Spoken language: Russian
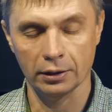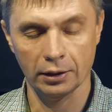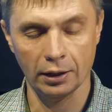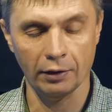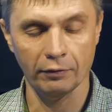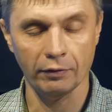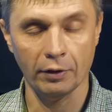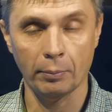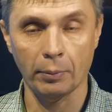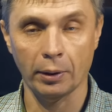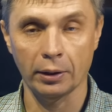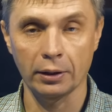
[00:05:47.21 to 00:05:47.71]

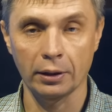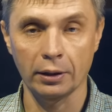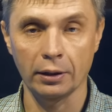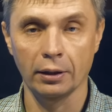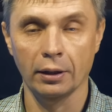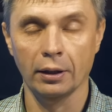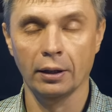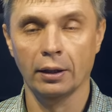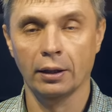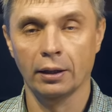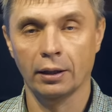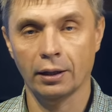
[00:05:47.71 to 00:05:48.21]
Я вам о
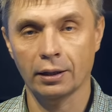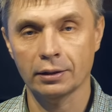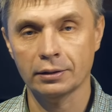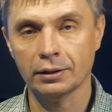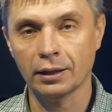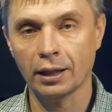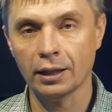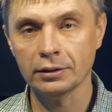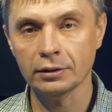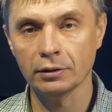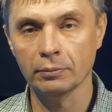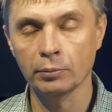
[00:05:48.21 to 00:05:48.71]
ней
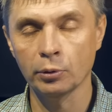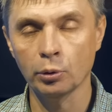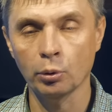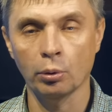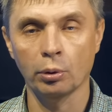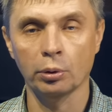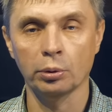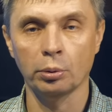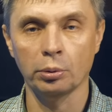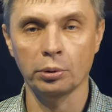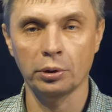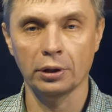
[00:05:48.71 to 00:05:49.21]
рассказывал.
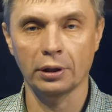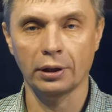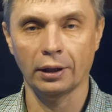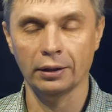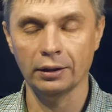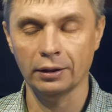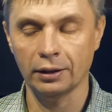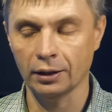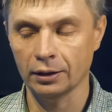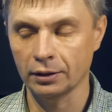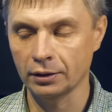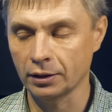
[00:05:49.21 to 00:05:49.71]
Много других
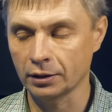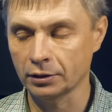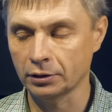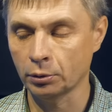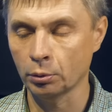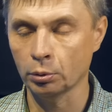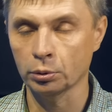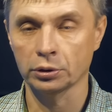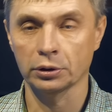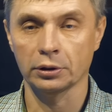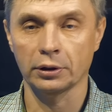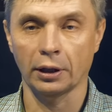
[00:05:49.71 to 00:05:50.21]
антенн есть
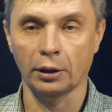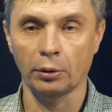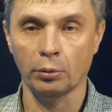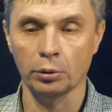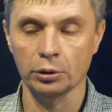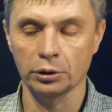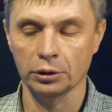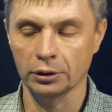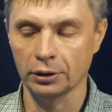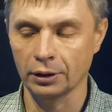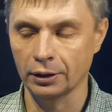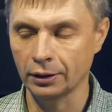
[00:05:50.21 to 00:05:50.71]
тоже
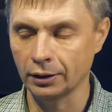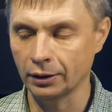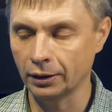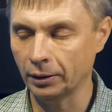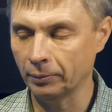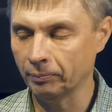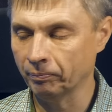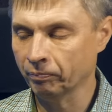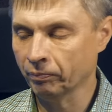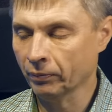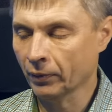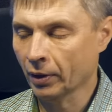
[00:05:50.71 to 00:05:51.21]
такой же длины.